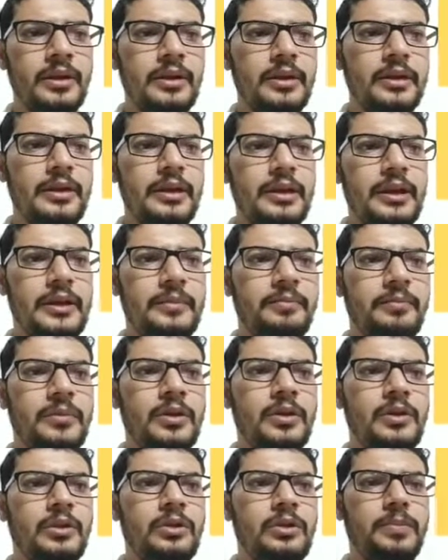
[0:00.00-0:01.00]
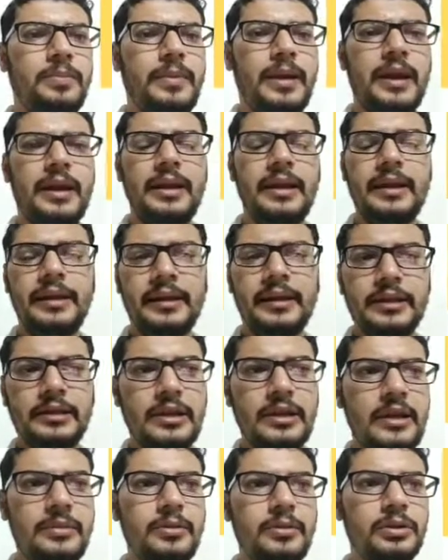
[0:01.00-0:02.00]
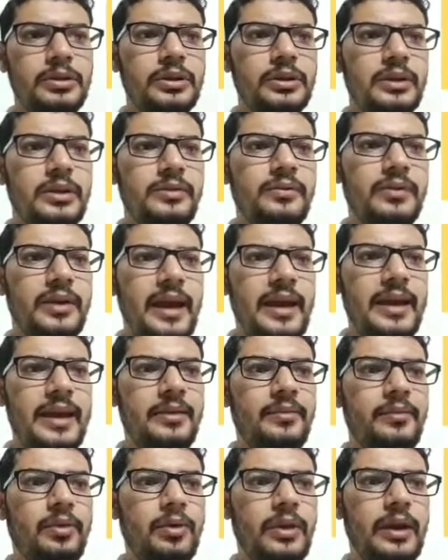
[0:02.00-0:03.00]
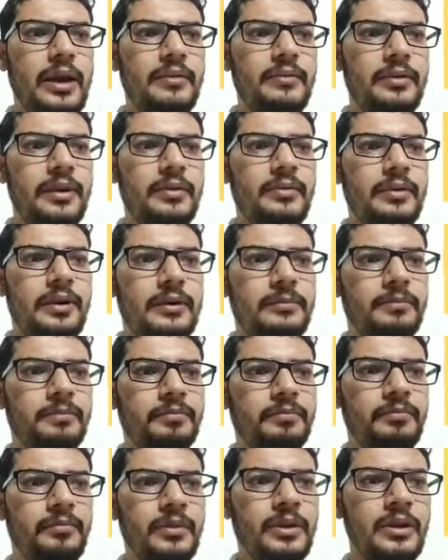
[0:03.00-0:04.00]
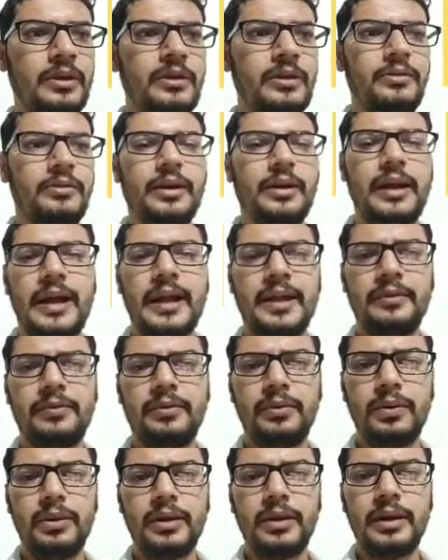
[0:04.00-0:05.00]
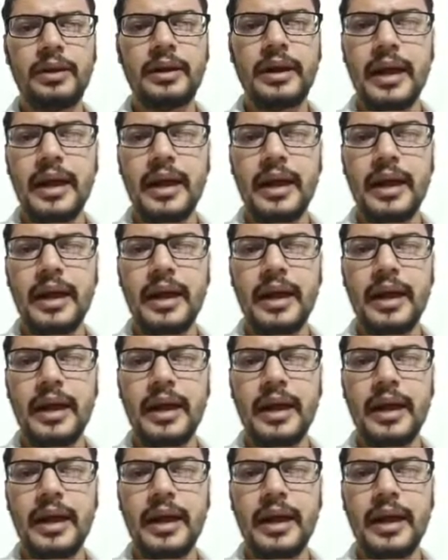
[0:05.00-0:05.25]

ठीक है तो पहले इनकी थीम होती थी फ्लाइंग फॉर एवरी वन फ्लाइंग फॉर